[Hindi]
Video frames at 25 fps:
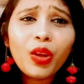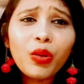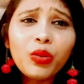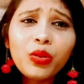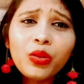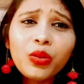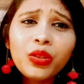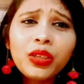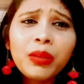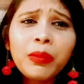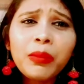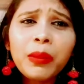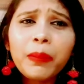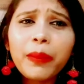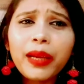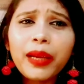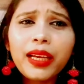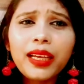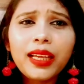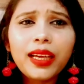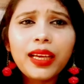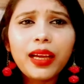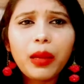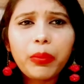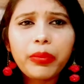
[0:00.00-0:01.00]
उन्होंने भी
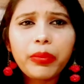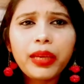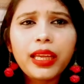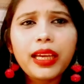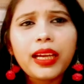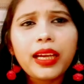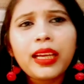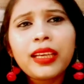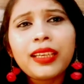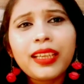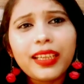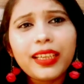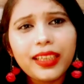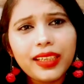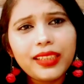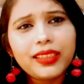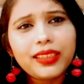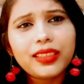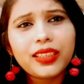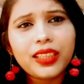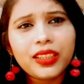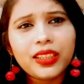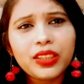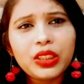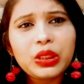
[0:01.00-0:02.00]
पहले अपनी कहीं ना कहीं
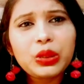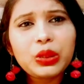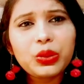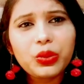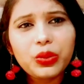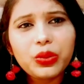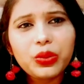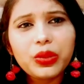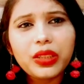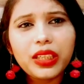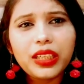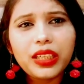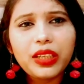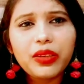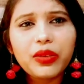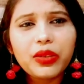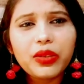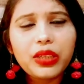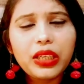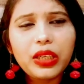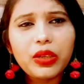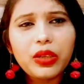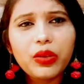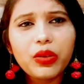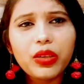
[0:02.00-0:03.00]
से जल्दी शुरू
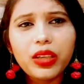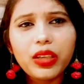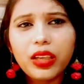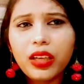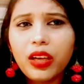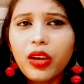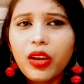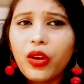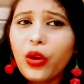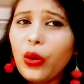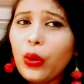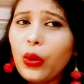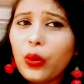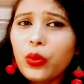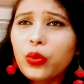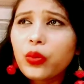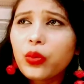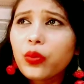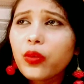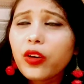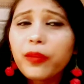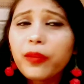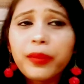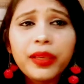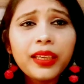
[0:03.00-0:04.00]
की होगी
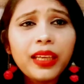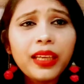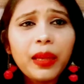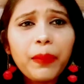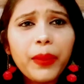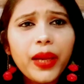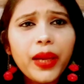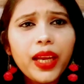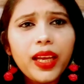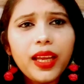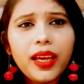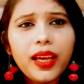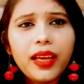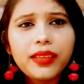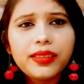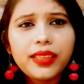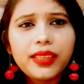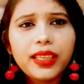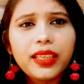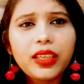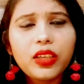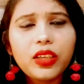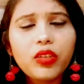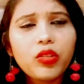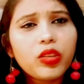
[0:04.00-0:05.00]
वो भी नहीं पहले
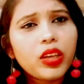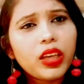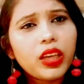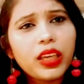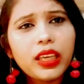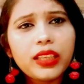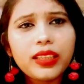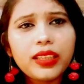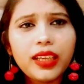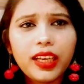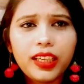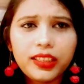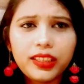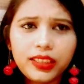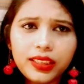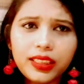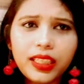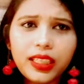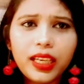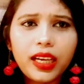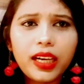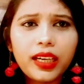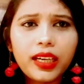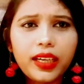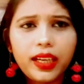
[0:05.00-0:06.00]
ऐसे किए होंगे कि सारी
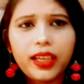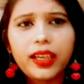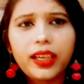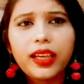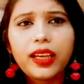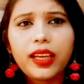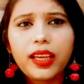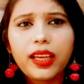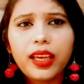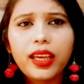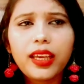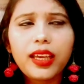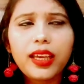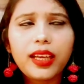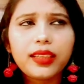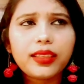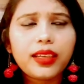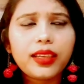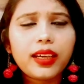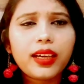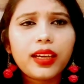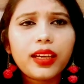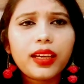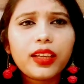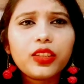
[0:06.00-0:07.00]
चीज़ें इकट्ठा करके ही
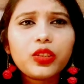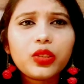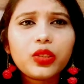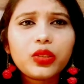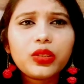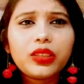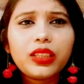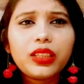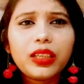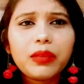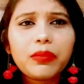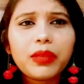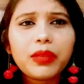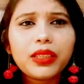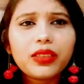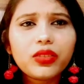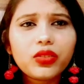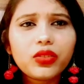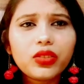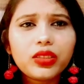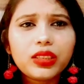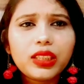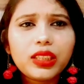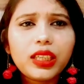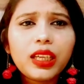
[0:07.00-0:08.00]
ऐसा करें तो ये मत
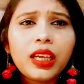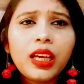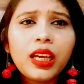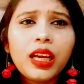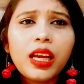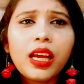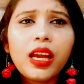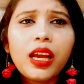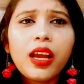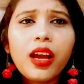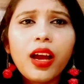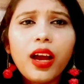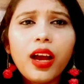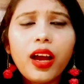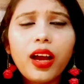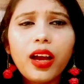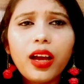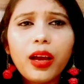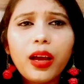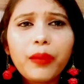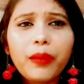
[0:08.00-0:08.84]
सोचिए हाँ